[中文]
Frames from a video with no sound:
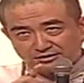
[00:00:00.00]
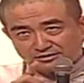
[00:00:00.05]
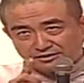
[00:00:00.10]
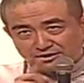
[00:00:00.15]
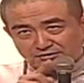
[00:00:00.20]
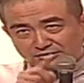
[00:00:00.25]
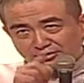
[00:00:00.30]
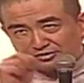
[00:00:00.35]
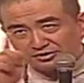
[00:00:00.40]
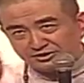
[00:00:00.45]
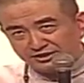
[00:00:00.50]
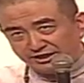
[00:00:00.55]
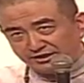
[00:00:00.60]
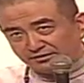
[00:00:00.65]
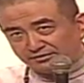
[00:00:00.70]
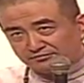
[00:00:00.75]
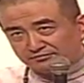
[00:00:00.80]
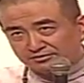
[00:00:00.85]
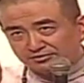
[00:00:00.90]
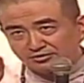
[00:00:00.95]
那到
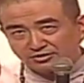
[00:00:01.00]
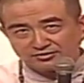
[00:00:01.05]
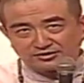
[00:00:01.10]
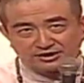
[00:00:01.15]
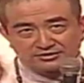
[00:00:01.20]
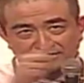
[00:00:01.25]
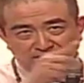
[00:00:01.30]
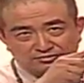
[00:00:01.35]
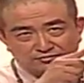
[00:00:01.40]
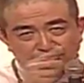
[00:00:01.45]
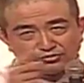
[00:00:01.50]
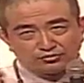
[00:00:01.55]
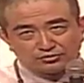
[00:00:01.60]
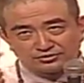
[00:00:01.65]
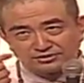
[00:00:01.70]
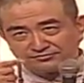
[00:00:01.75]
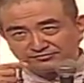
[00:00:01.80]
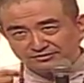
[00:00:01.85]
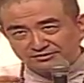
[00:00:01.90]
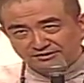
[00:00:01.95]
应到大家对我
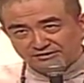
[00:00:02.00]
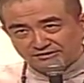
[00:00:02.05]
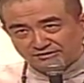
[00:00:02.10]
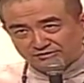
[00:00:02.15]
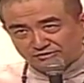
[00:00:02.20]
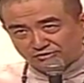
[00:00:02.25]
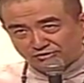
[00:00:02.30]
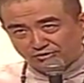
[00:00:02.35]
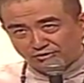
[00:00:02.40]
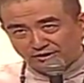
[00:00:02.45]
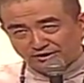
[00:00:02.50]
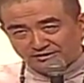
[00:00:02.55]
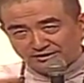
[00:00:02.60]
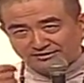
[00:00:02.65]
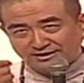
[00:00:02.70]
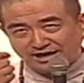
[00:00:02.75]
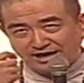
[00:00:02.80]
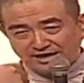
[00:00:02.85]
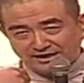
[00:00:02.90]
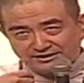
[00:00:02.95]
的问说话的
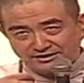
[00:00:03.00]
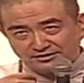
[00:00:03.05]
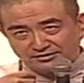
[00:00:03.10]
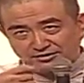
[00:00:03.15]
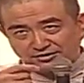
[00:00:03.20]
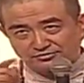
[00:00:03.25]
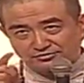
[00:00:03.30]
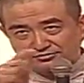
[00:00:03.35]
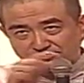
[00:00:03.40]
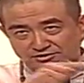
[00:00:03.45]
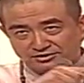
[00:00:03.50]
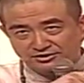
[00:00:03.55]
感应当中，